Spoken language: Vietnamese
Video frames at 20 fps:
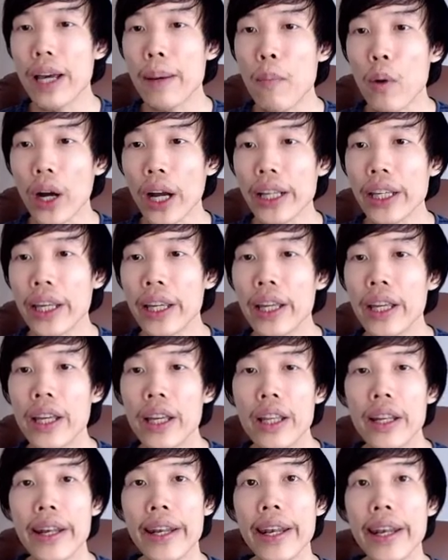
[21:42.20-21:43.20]
một cái gì
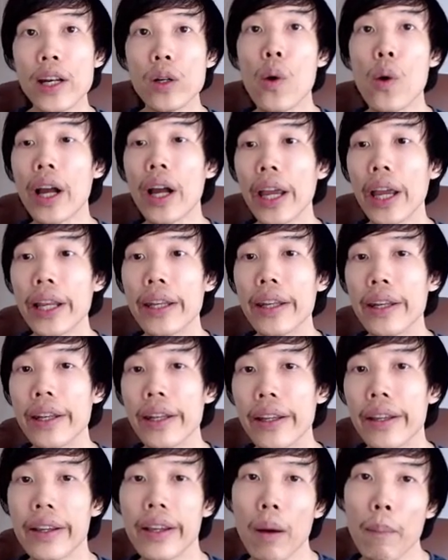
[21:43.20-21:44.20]
networking
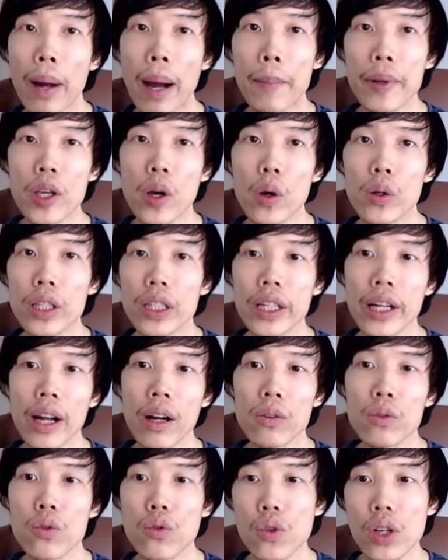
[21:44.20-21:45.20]
trong Amazon như thế
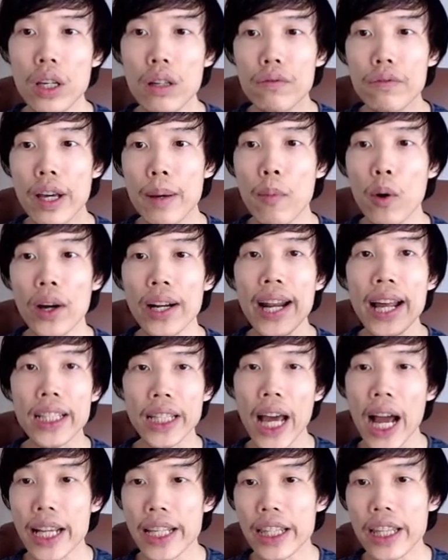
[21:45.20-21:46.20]
nào chuyên về một cái
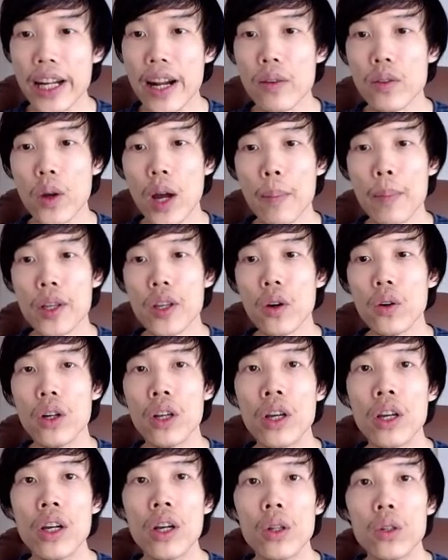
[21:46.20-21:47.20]
data như thế nào trong Amazon
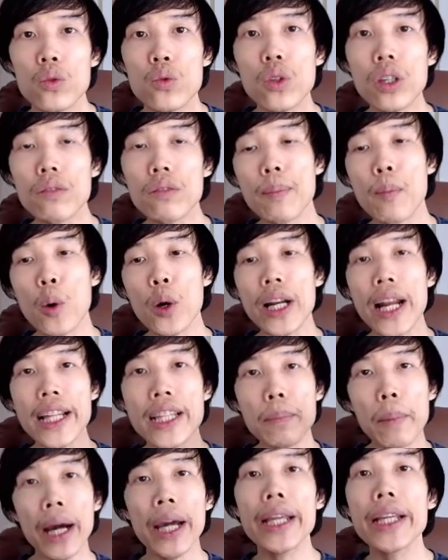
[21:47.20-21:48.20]
chuyên về một cái
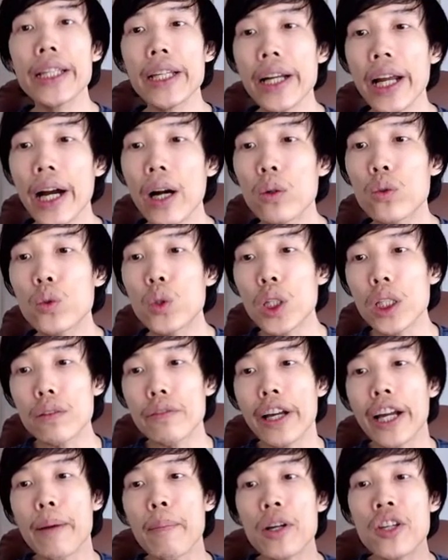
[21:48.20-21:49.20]
database như thế nào chuyên
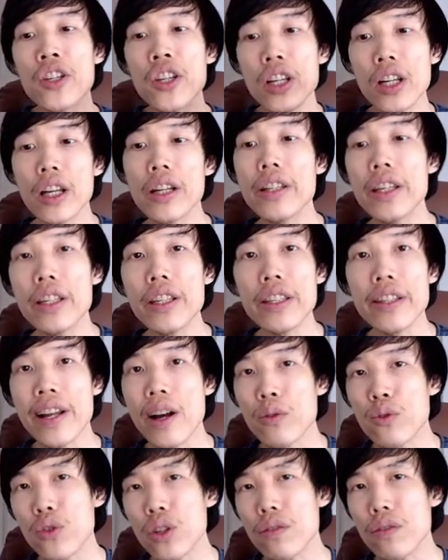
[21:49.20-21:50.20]
về cái machine learning như thế
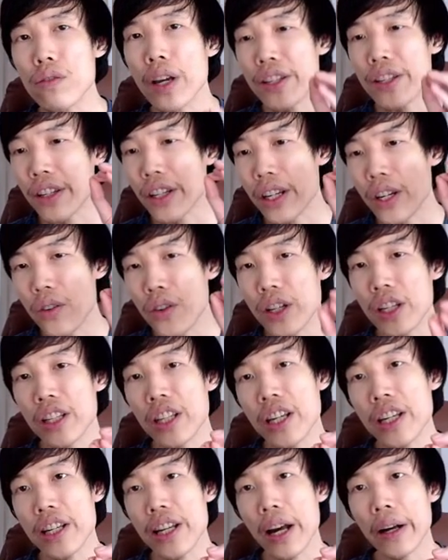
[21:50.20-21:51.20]
nào chuyên về security như
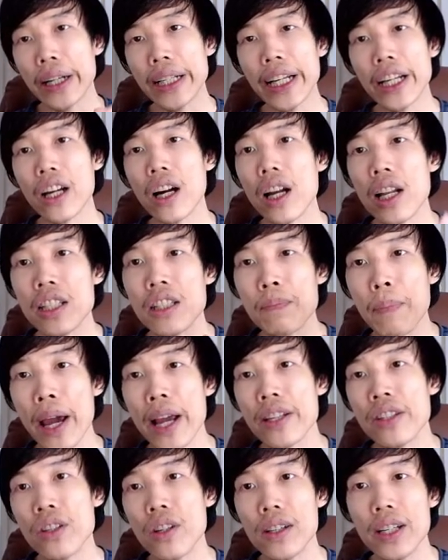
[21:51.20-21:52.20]
thế nào cái này gọi là
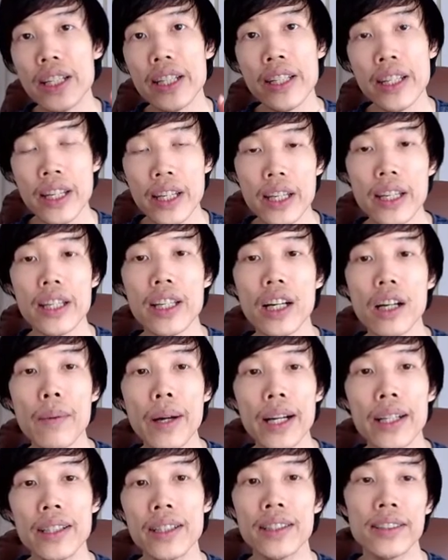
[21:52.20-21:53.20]
specialty nha các
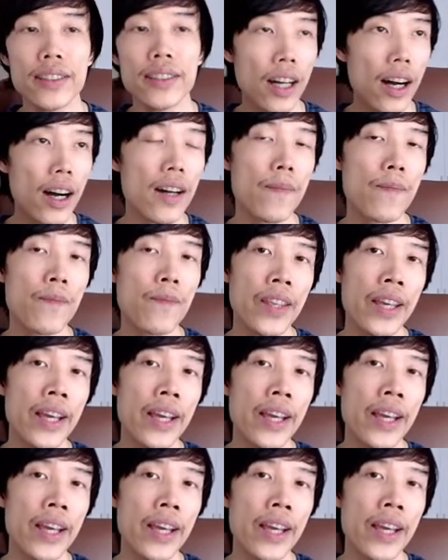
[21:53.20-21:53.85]
bạn đó